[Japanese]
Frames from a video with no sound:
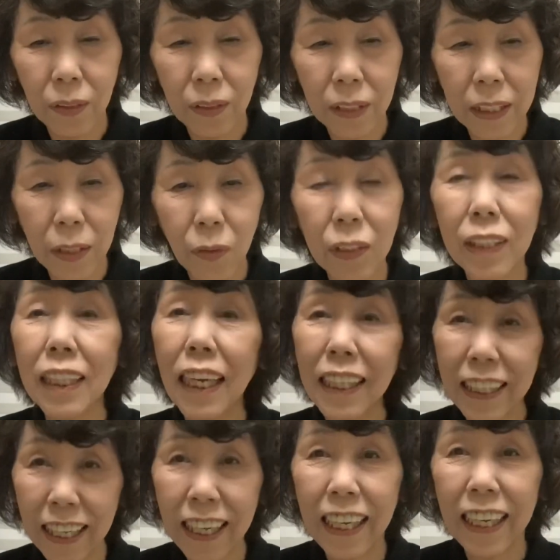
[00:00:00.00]
気をつけ
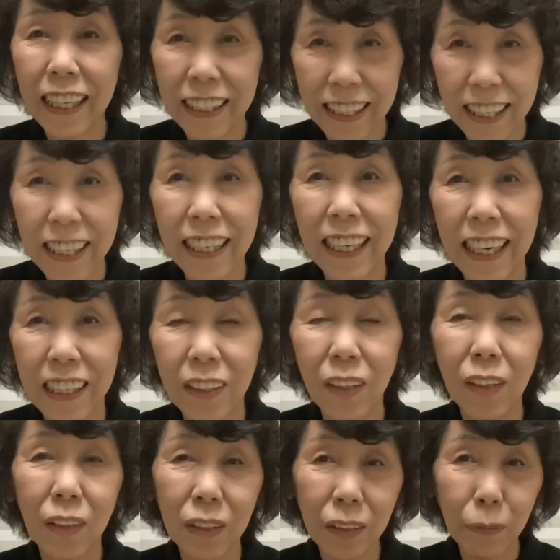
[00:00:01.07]
てねあ
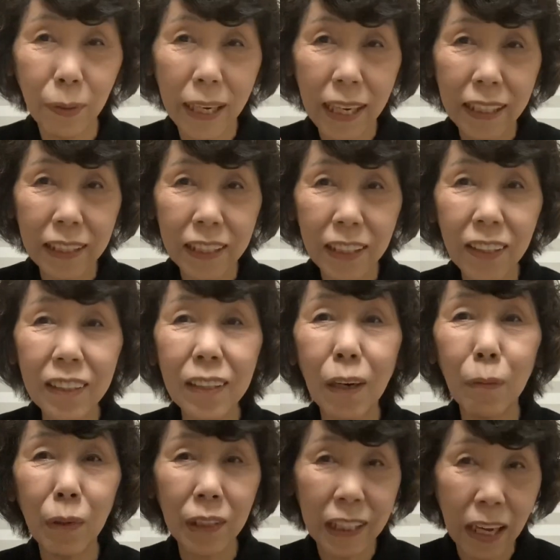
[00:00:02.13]
のバランスよく
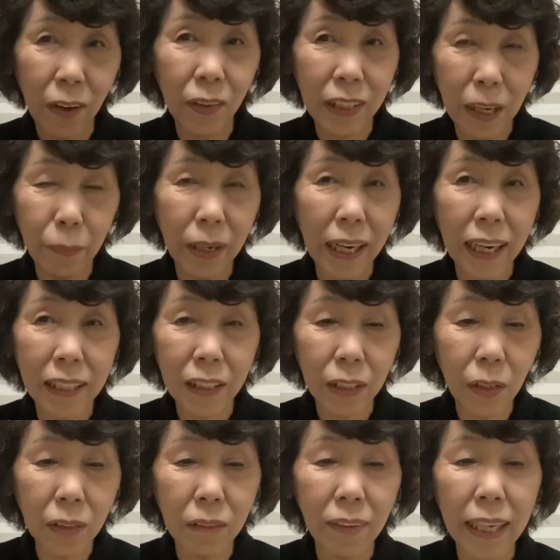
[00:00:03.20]
重さをねバランス
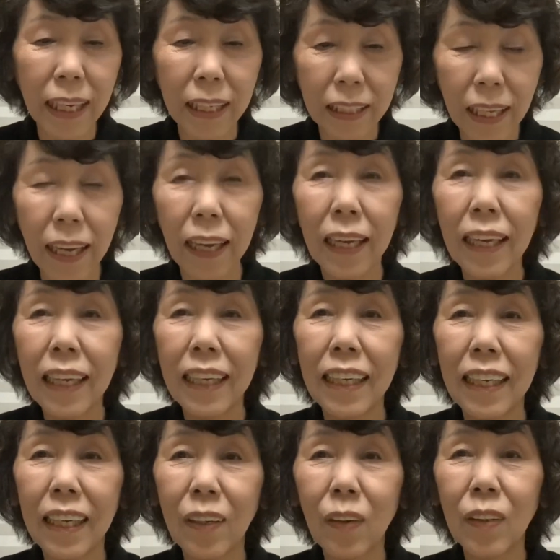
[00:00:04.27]
よく分けて、
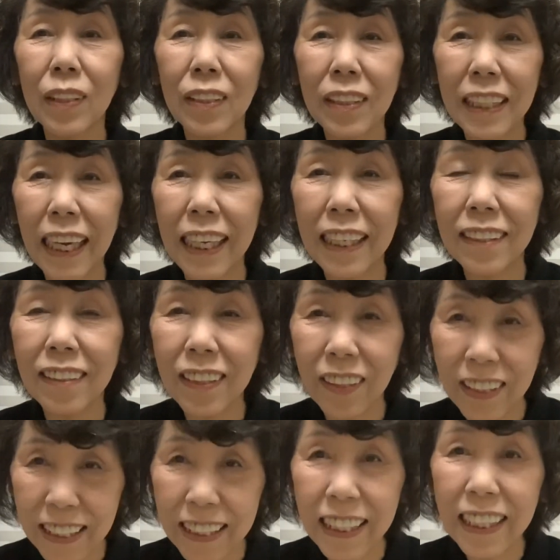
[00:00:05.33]
えー、購入されると
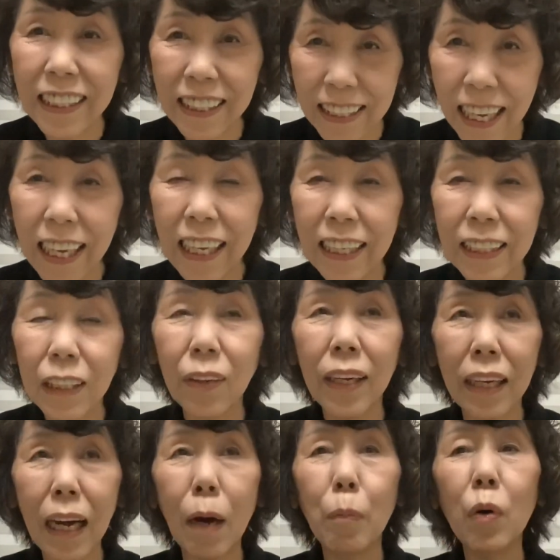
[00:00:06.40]
いいですねそれ
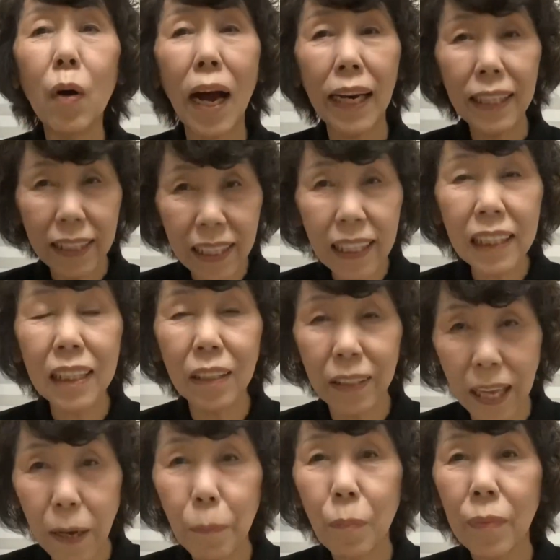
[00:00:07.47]
かもうあれです
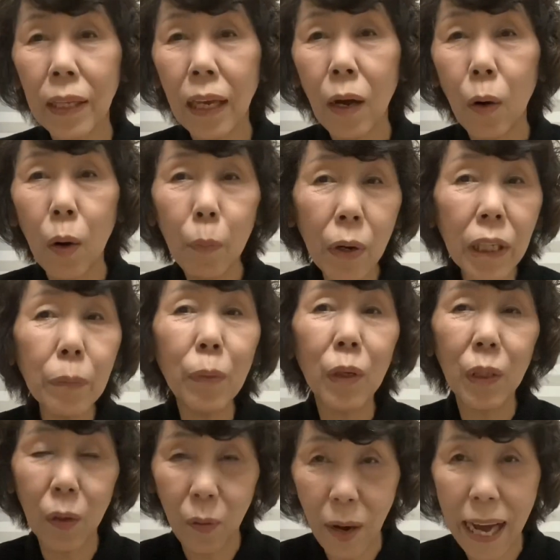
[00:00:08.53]
ね重いも
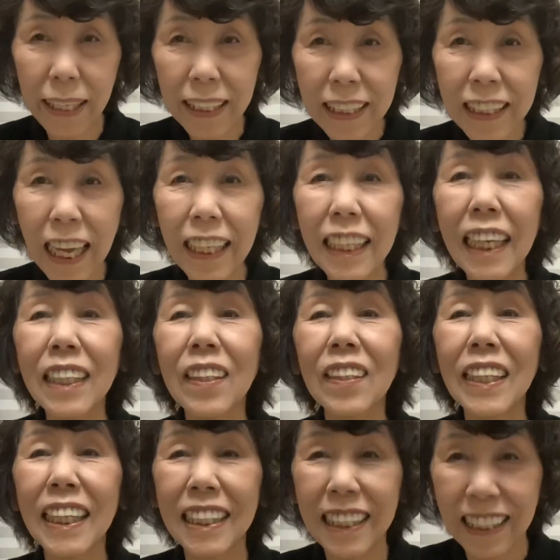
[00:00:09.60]
のはインターネット
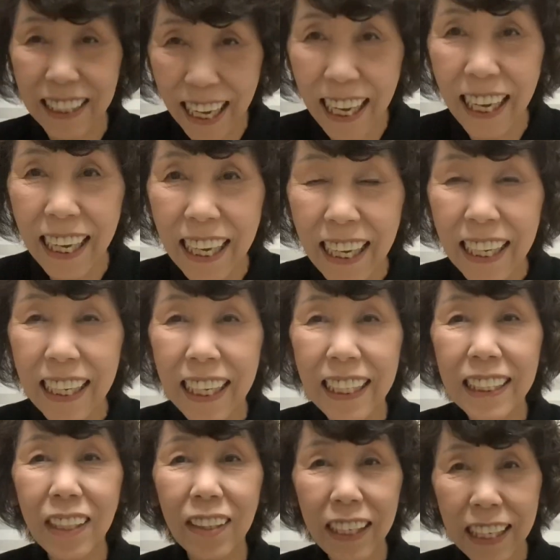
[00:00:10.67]
ですね、えー、
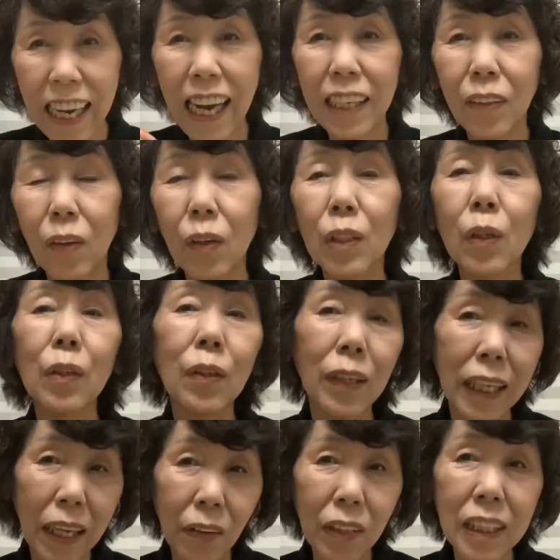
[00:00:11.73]
それかあのお届
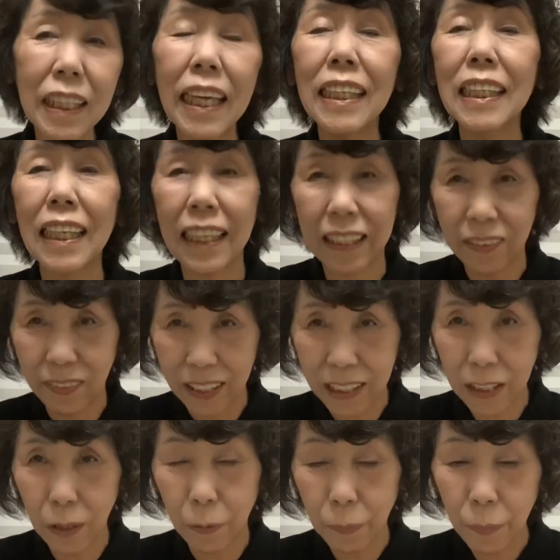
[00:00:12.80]
けをしていただきましょう